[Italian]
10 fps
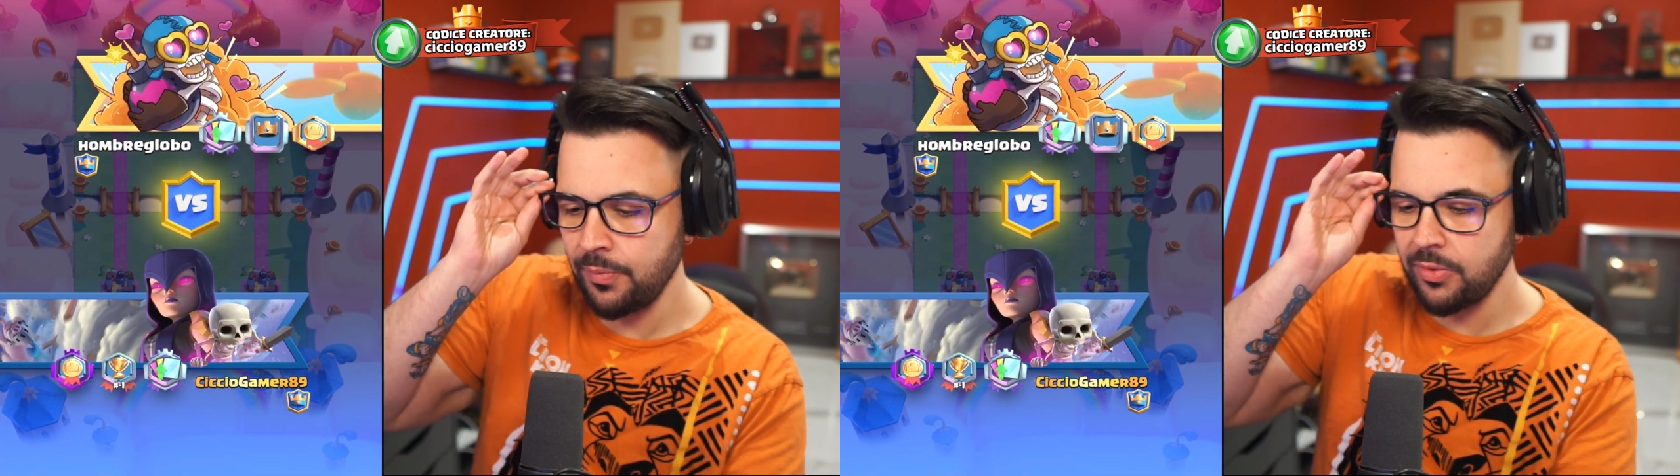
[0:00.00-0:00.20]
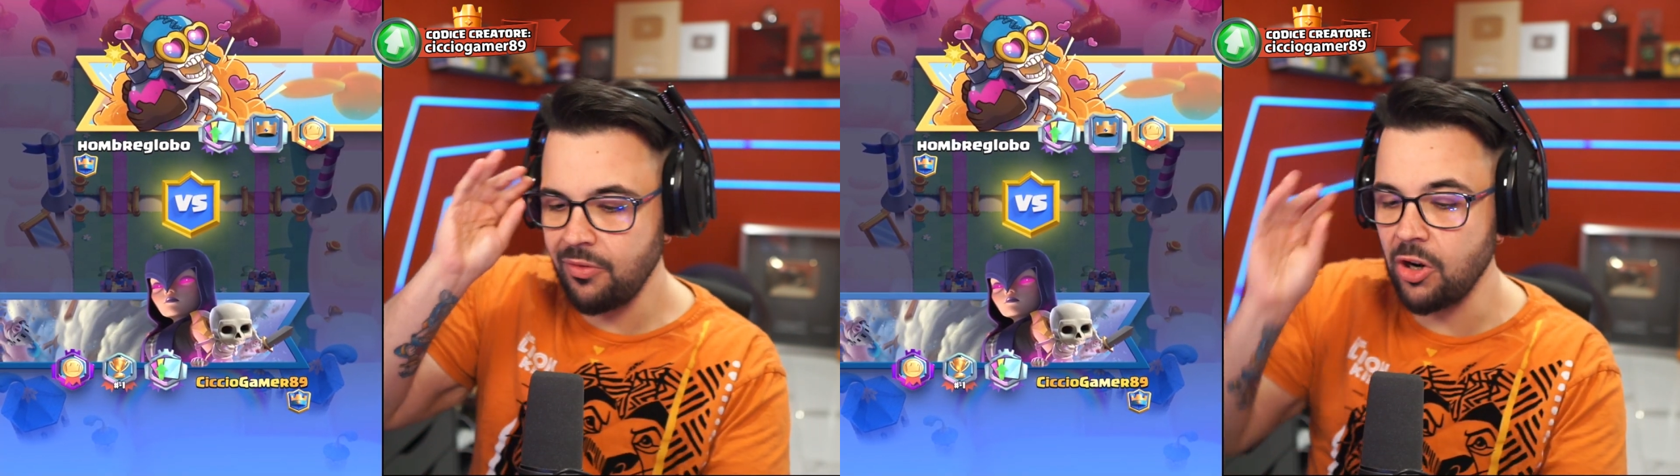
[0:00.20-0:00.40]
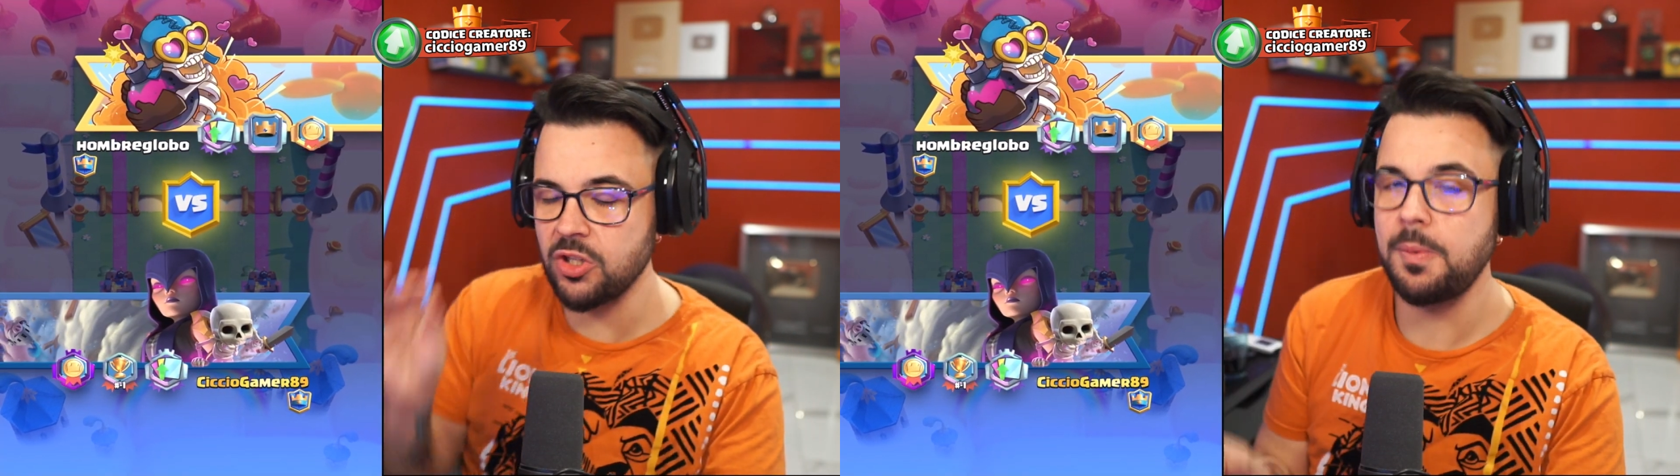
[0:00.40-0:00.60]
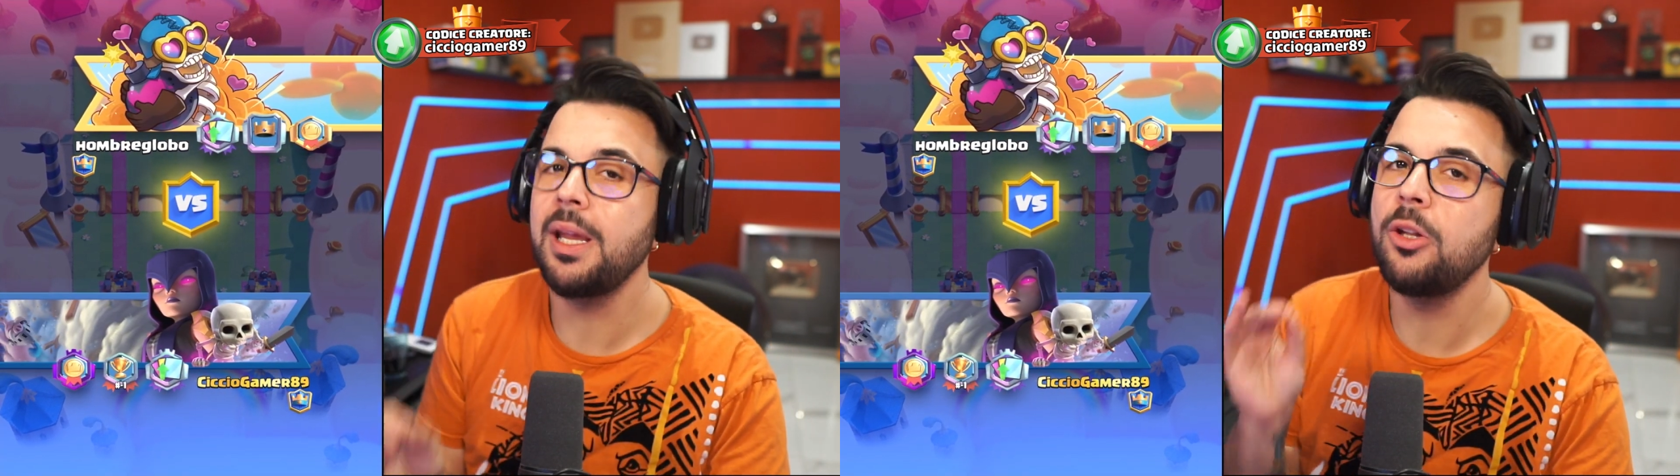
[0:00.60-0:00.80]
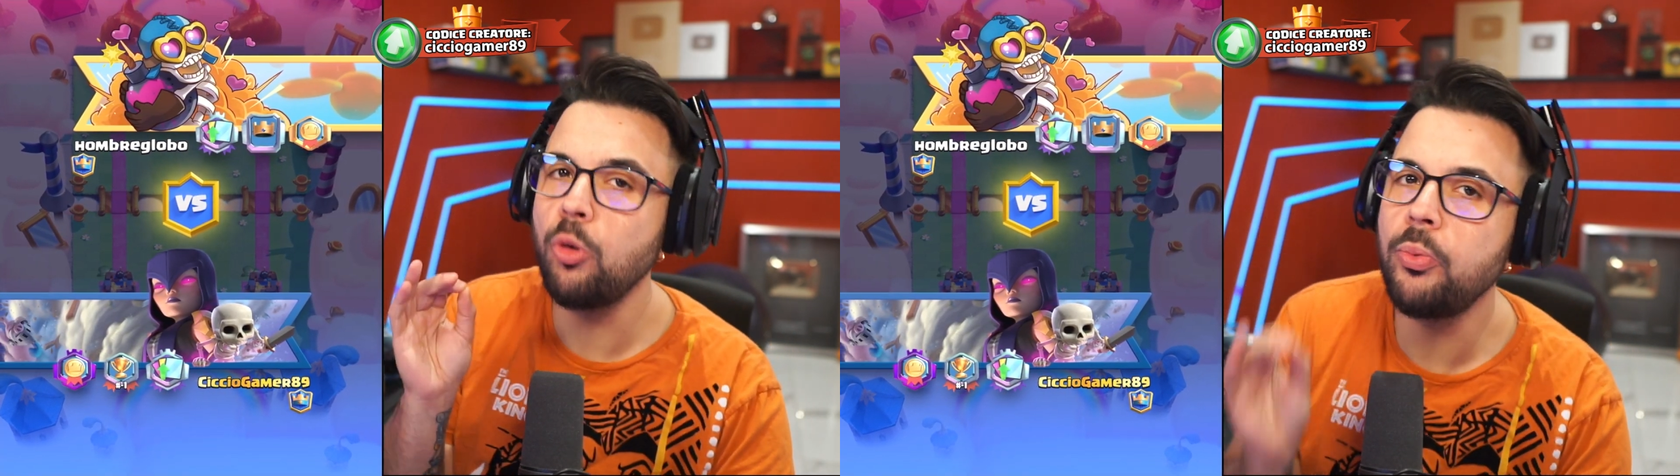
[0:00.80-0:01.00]
Ve l'ho
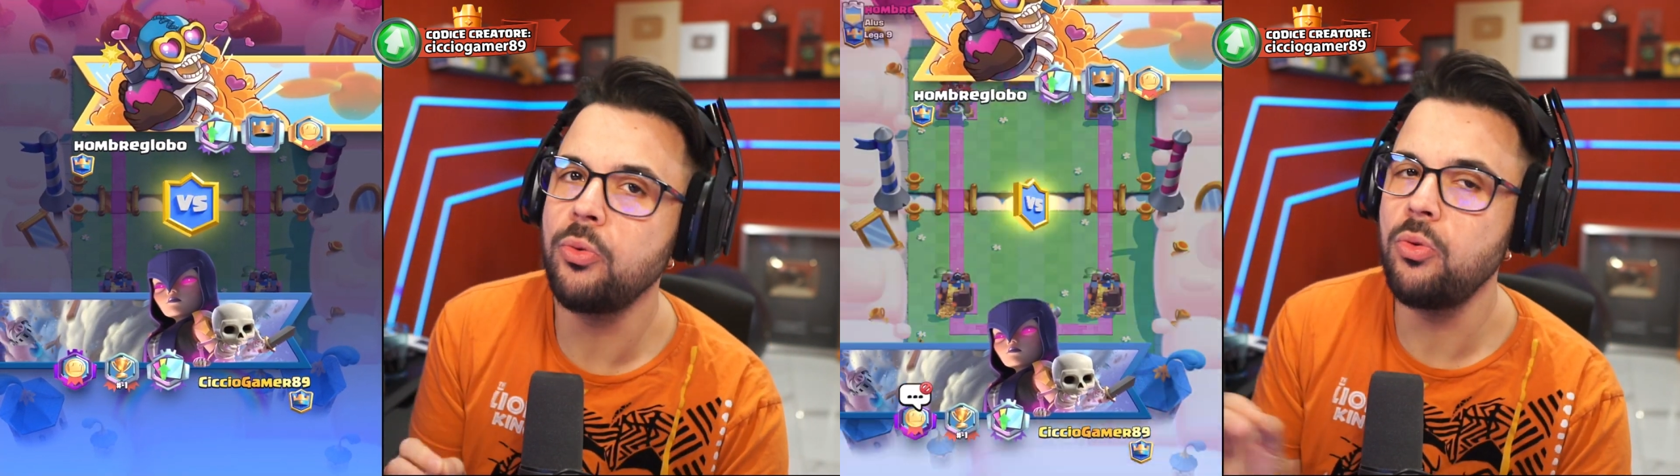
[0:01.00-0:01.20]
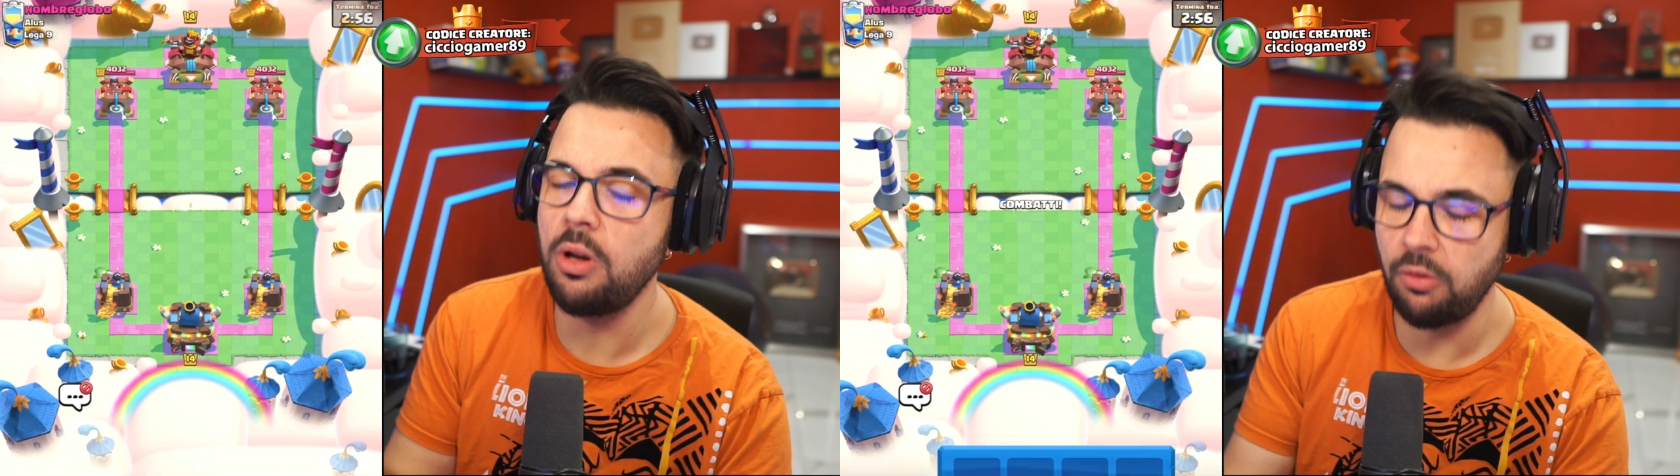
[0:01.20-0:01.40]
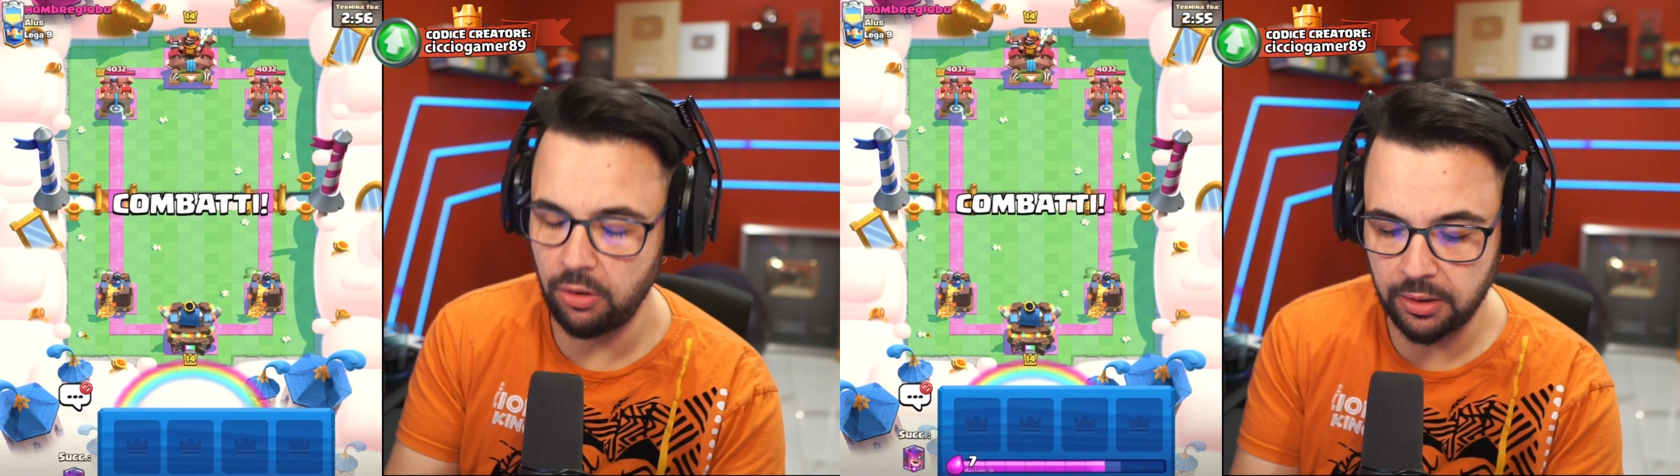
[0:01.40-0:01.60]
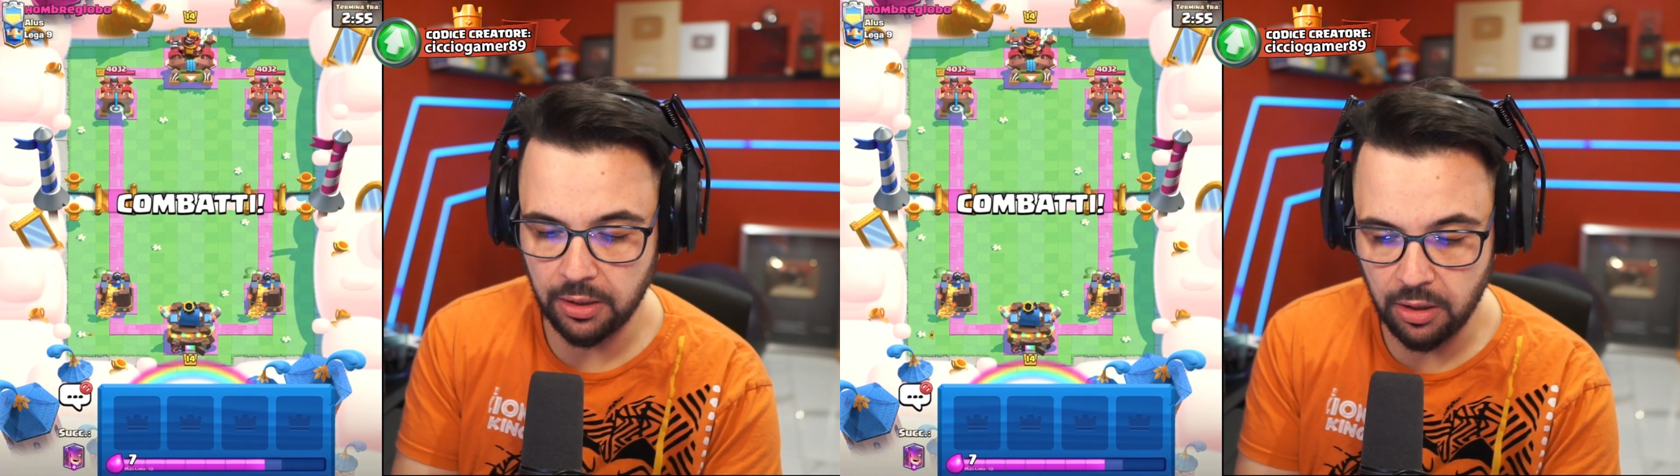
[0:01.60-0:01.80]
spiegato più di una volta che